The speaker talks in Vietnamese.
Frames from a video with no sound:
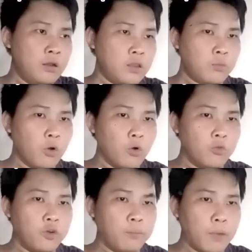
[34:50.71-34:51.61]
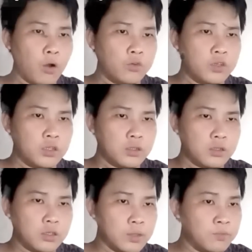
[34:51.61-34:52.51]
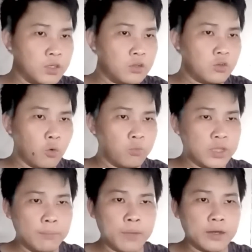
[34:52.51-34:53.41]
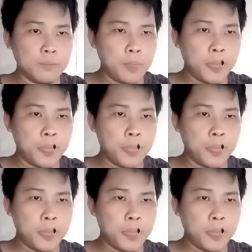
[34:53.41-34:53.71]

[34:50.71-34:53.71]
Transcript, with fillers: tốc độ pháp bảo xích kim xích cũng giảm mạnh.